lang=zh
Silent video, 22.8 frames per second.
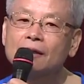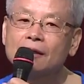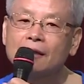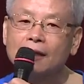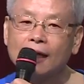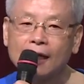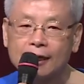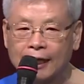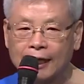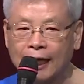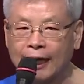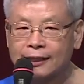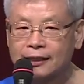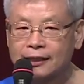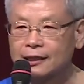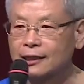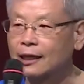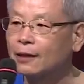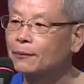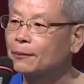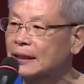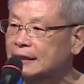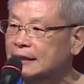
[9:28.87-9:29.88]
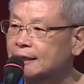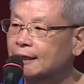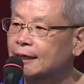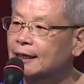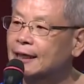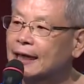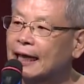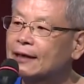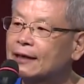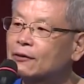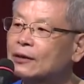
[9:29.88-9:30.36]
那你还是要把这
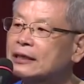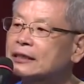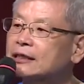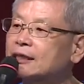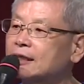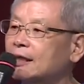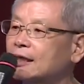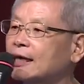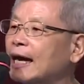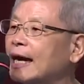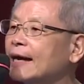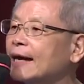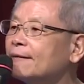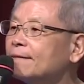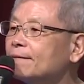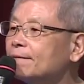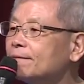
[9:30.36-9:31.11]
个开关解开。